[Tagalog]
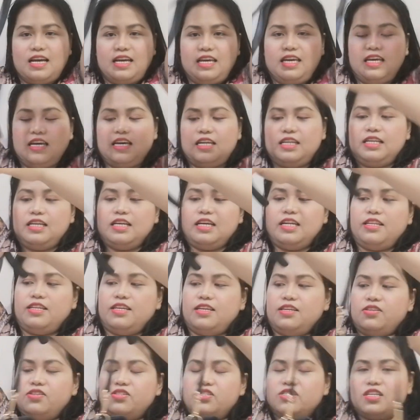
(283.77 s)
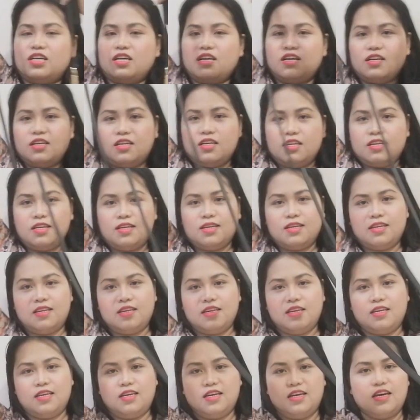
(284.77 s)
ayan ganyan siya
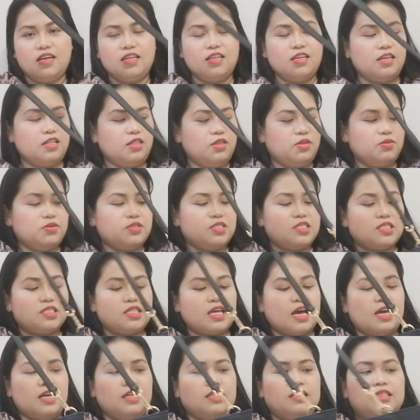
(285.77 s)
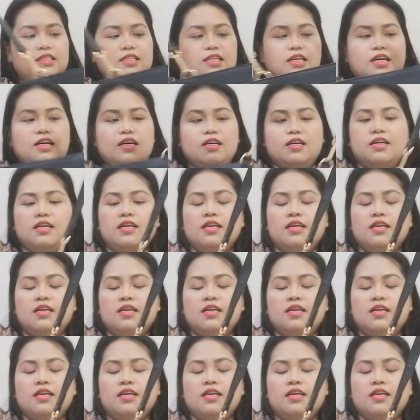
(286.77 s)
Ganyan yung style niya.